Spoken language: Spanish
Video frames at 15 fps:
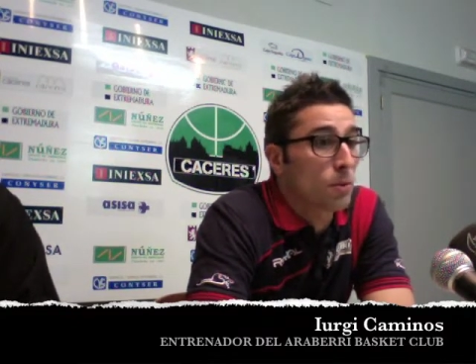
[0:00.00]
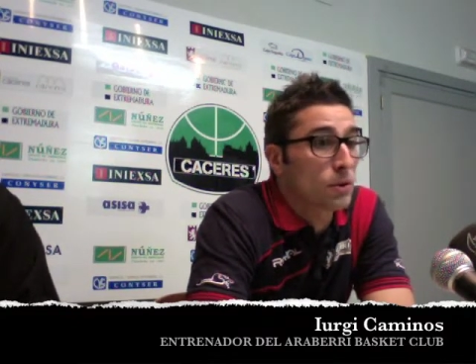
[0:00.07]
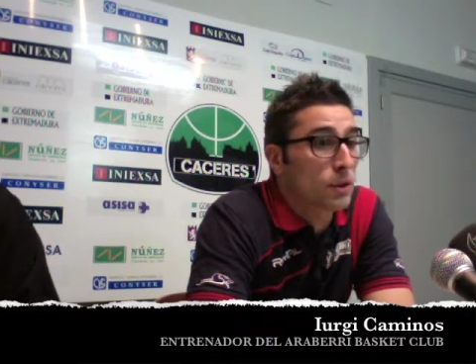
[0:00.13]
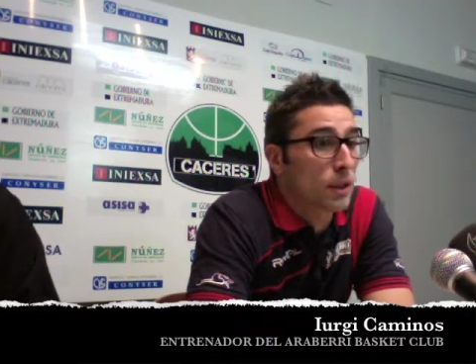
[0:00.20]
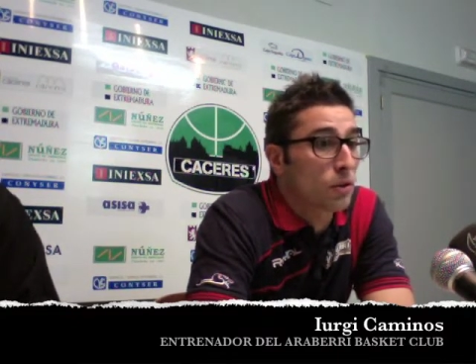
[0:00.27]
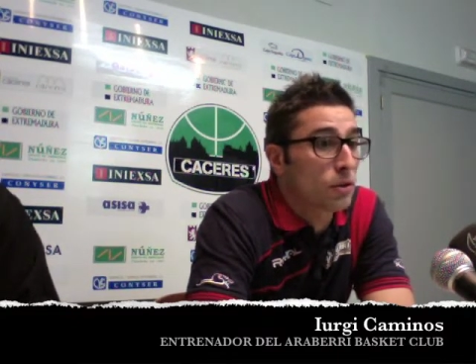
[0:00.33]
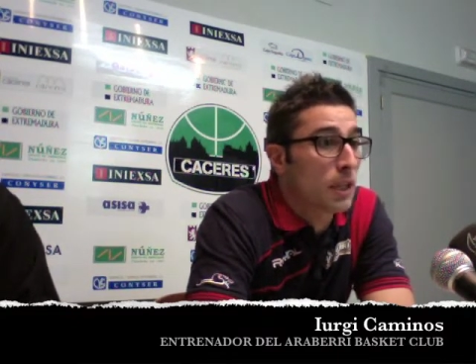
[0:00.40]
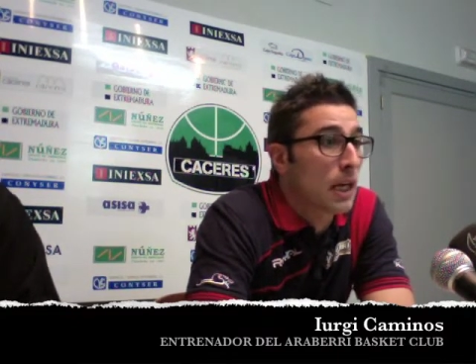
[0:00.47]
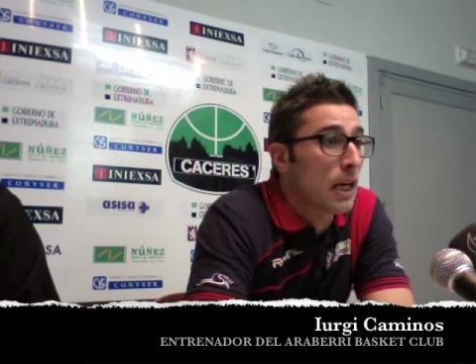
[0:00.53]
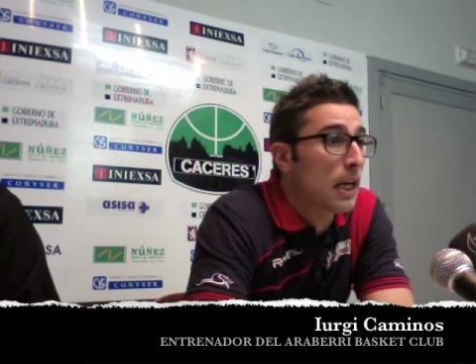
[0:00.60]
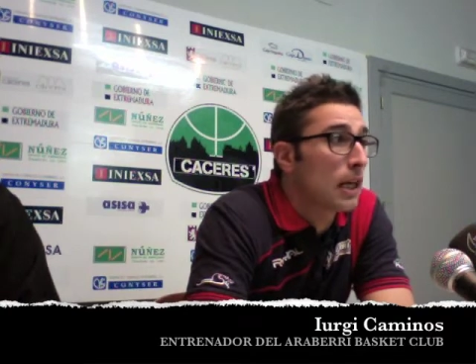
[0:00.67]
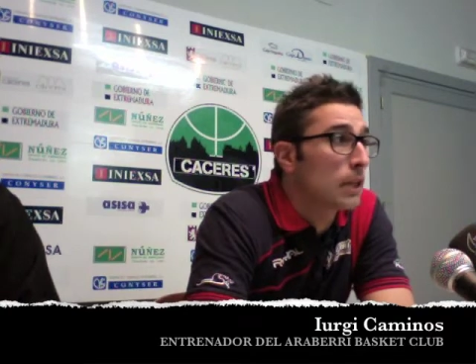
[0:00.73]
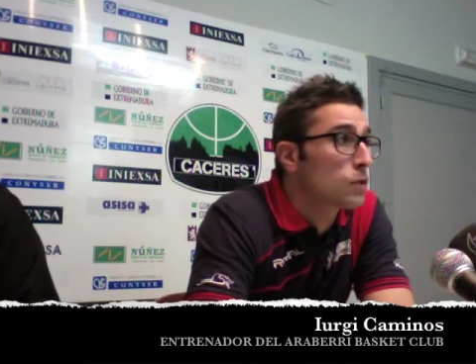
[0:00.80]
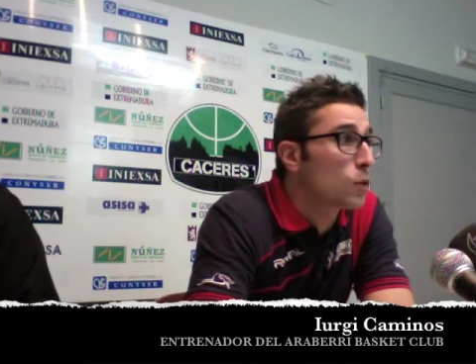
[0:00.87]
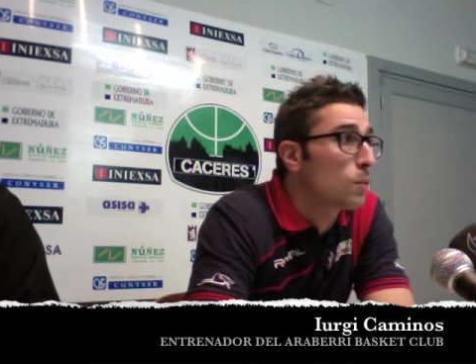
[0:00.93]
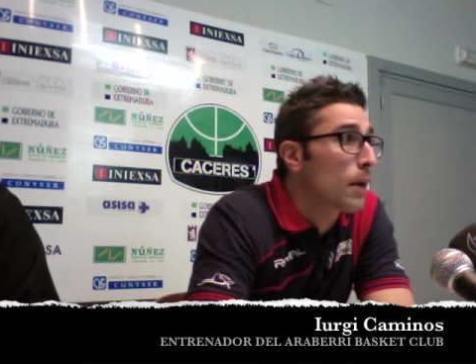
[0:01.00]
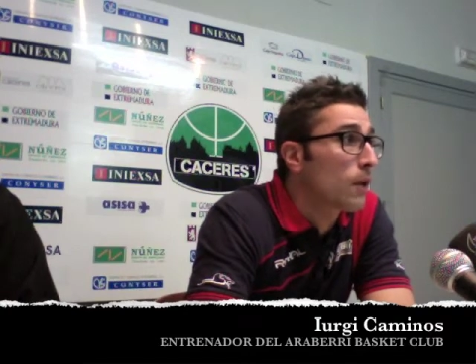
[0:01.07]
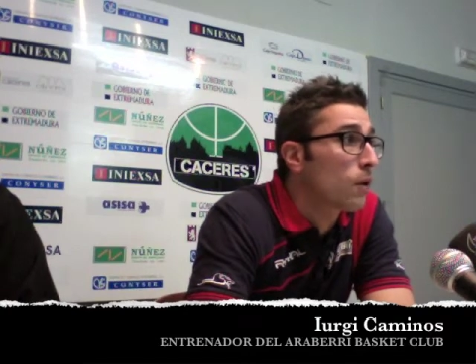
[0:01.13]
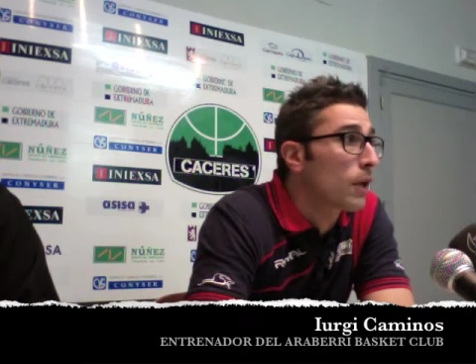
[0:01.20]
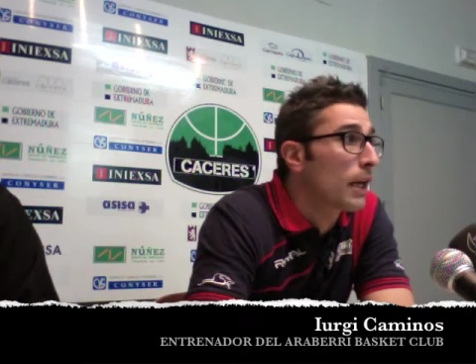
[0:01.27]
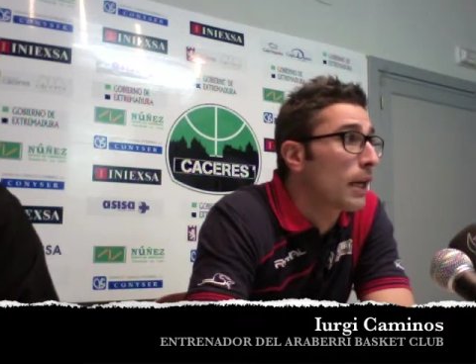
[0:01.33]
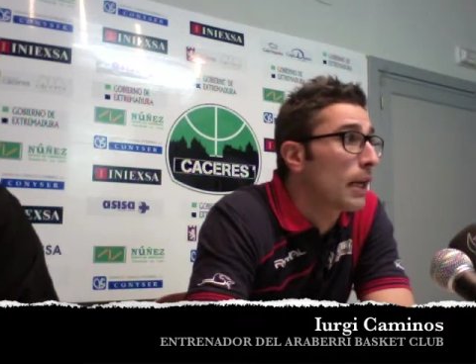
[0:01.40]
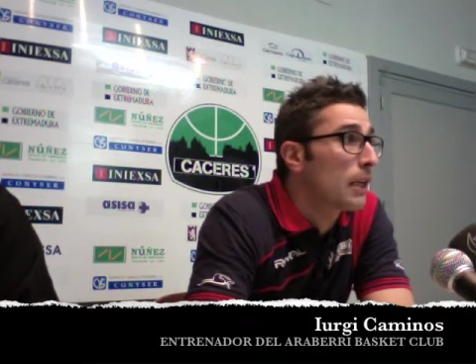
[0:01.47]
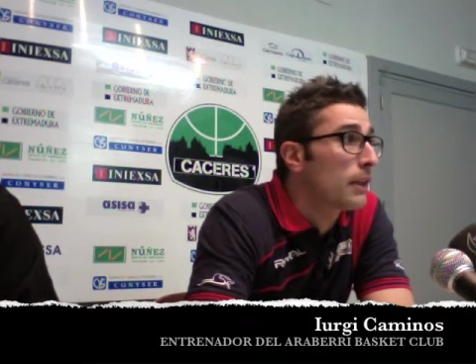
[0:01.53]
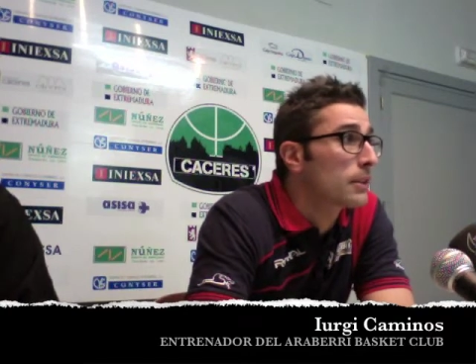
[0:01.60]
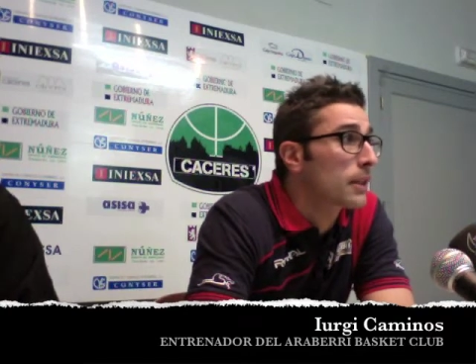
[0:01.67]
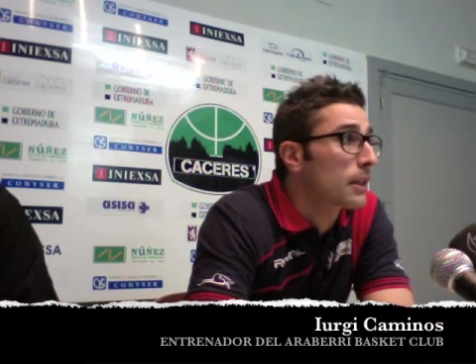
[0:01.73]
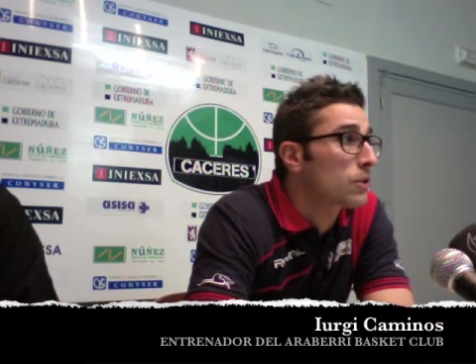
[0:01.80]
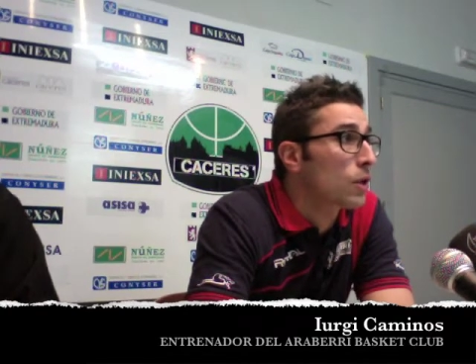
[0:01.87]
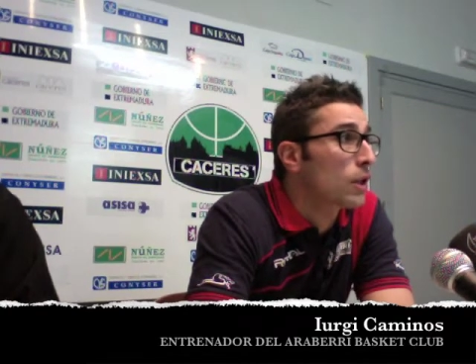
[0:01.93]
pues se nos ha sumado que al
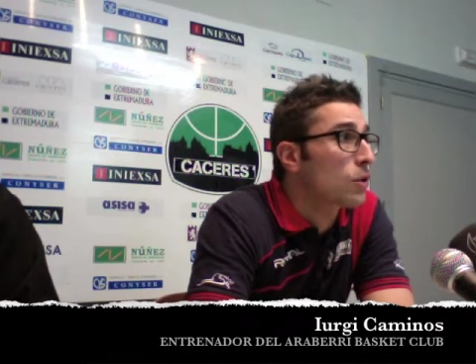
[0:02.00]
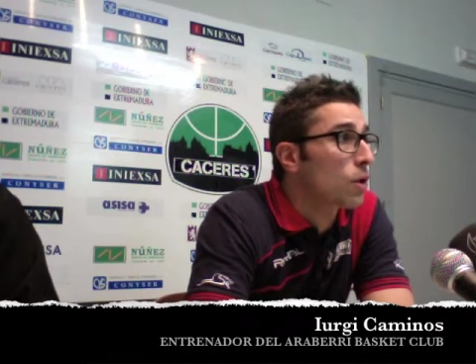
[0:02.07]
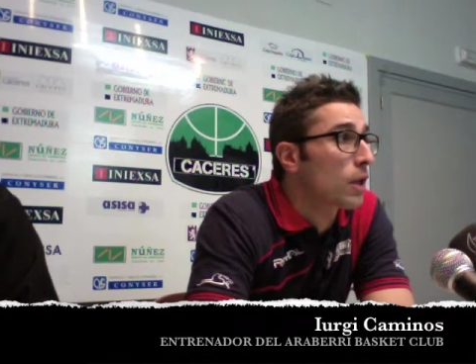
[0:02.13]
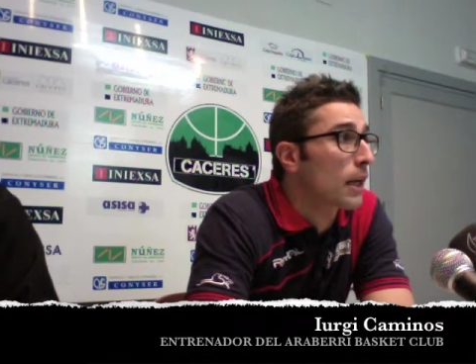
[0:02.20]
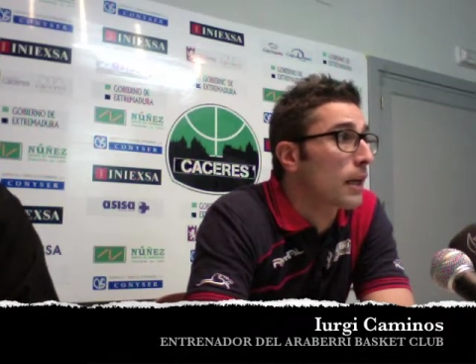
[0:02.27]
descanso Aitor